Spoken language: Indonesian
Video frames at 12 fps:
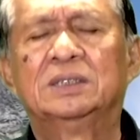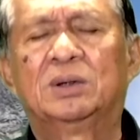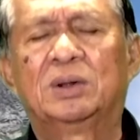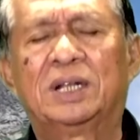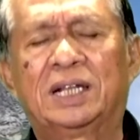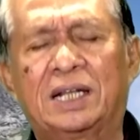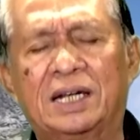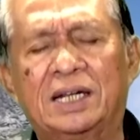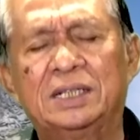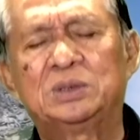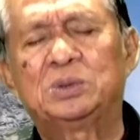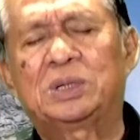Oleh karena
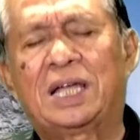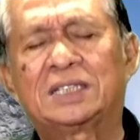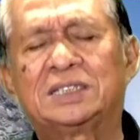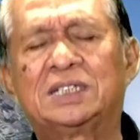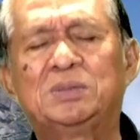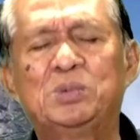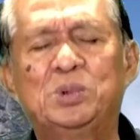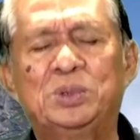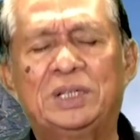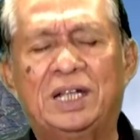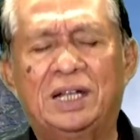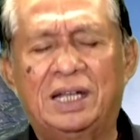itu kasihmu
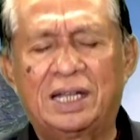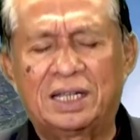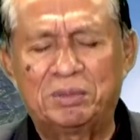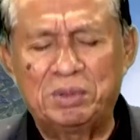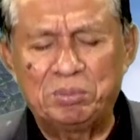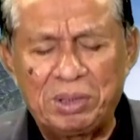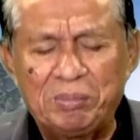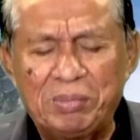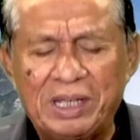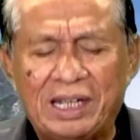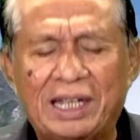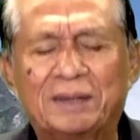yang akan
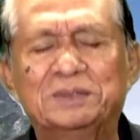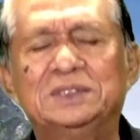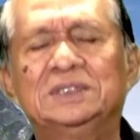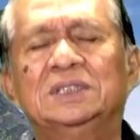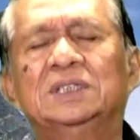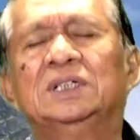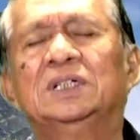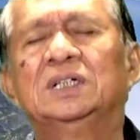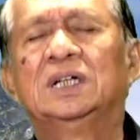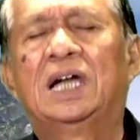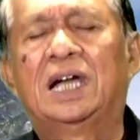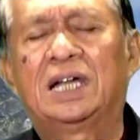membimbing kami
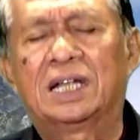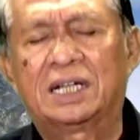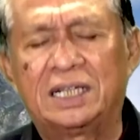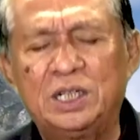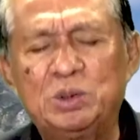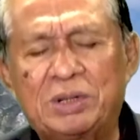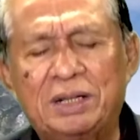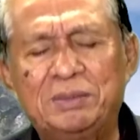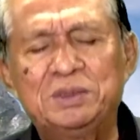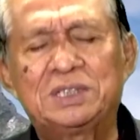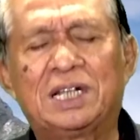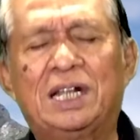agar hidup kami
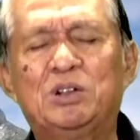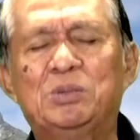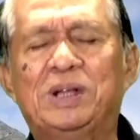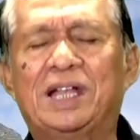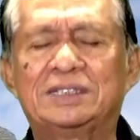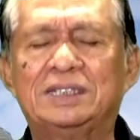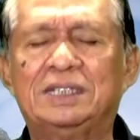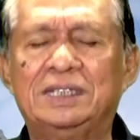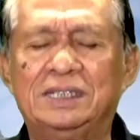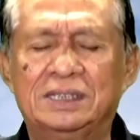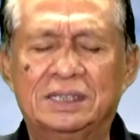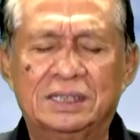selalu
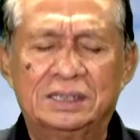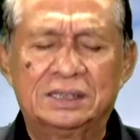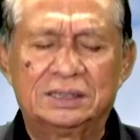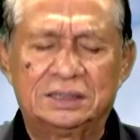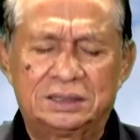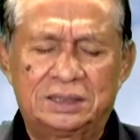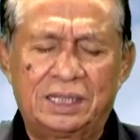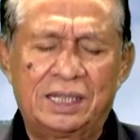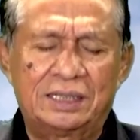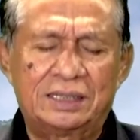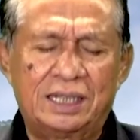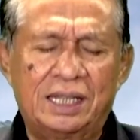mengasihi
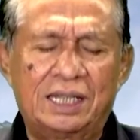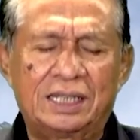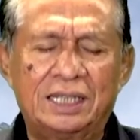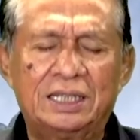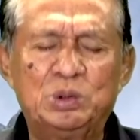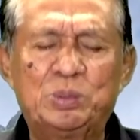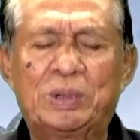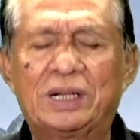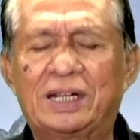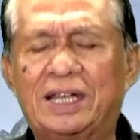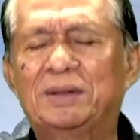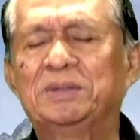tengah-tengah
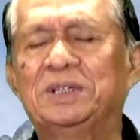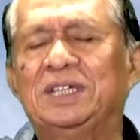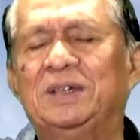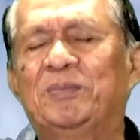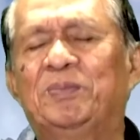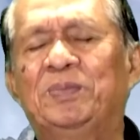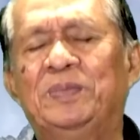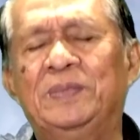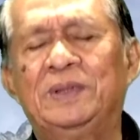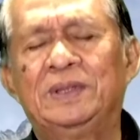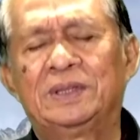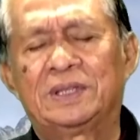kehidupan kami ini.
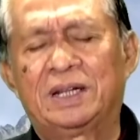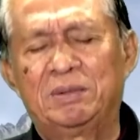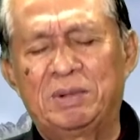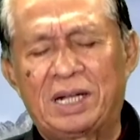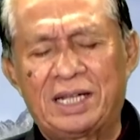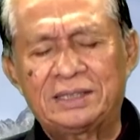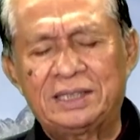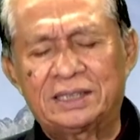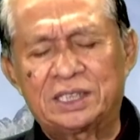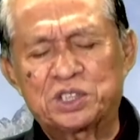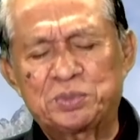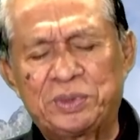Terima kasih
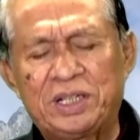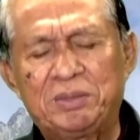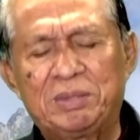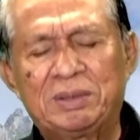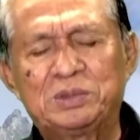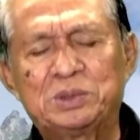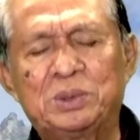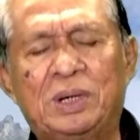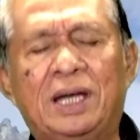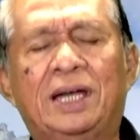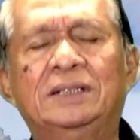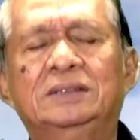atas firmanmu
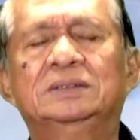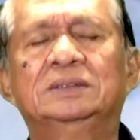Tuhan.